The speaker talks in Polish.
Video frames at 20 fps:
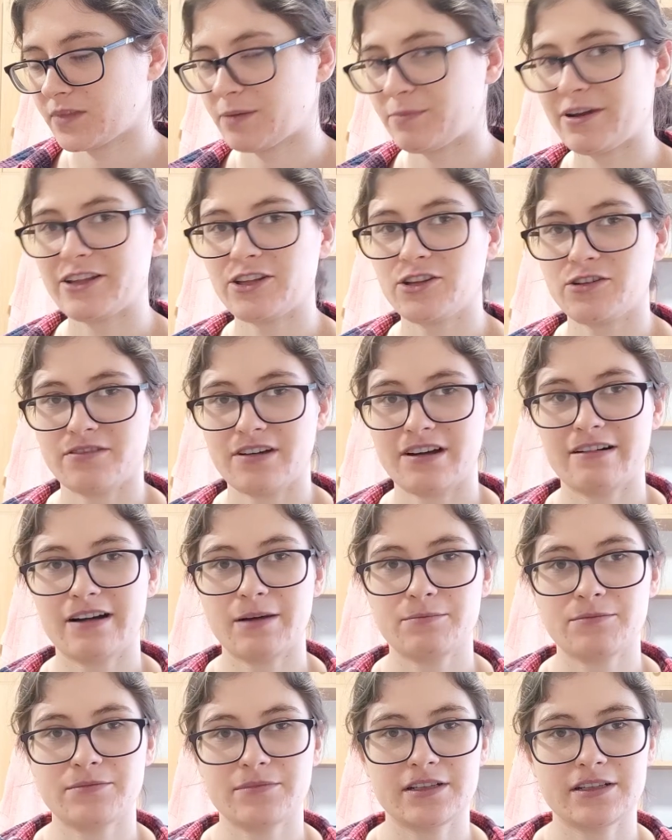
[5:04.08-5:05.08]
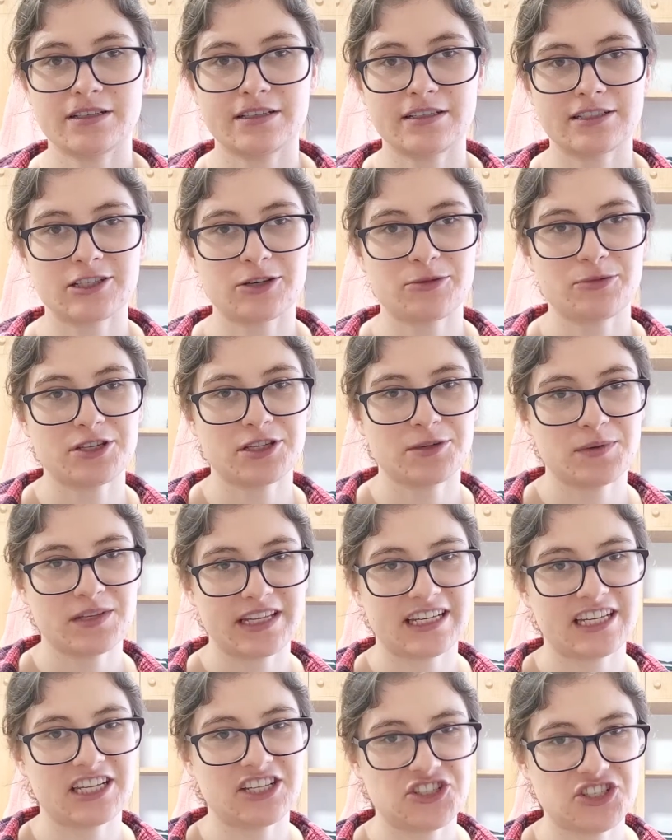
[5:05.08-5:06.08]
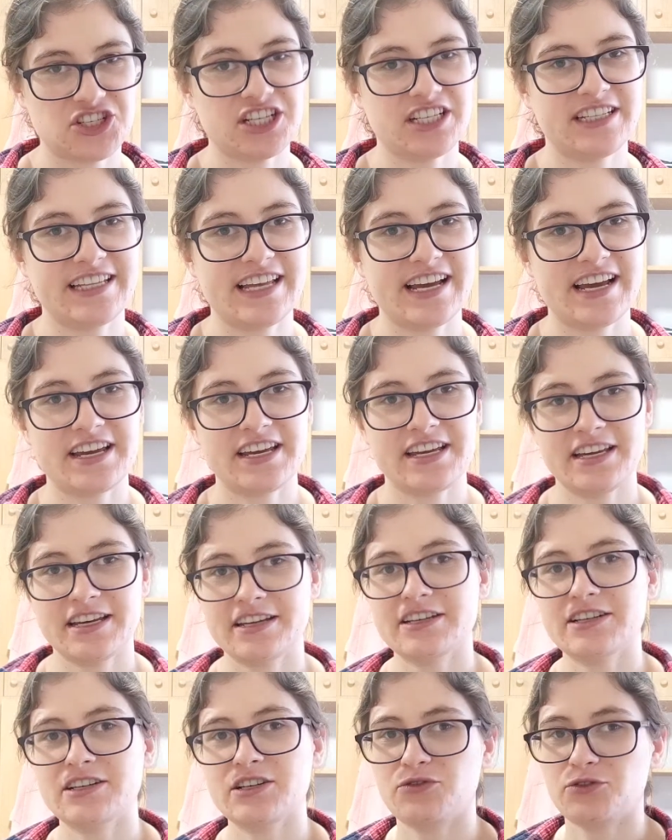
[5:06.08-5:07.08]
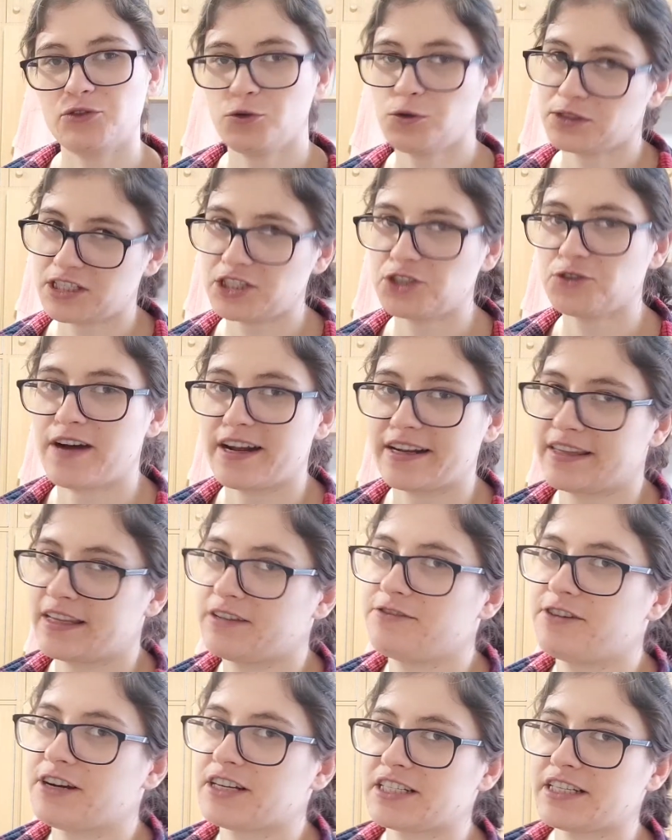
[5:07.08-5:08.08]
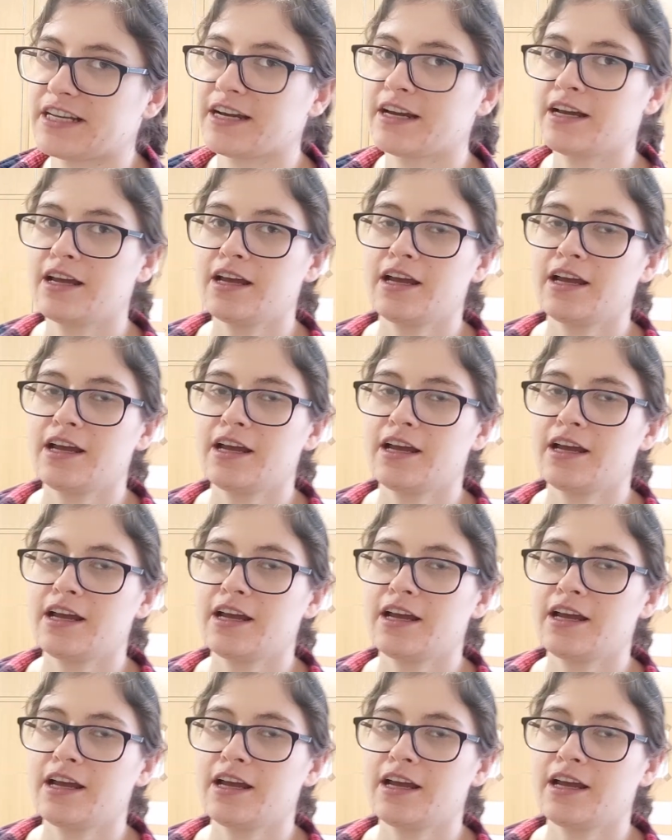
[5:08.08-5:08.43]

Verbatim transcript: planowałam yy, zrobić sobie taki cheat day yy, w tłusty czwartek właśnie.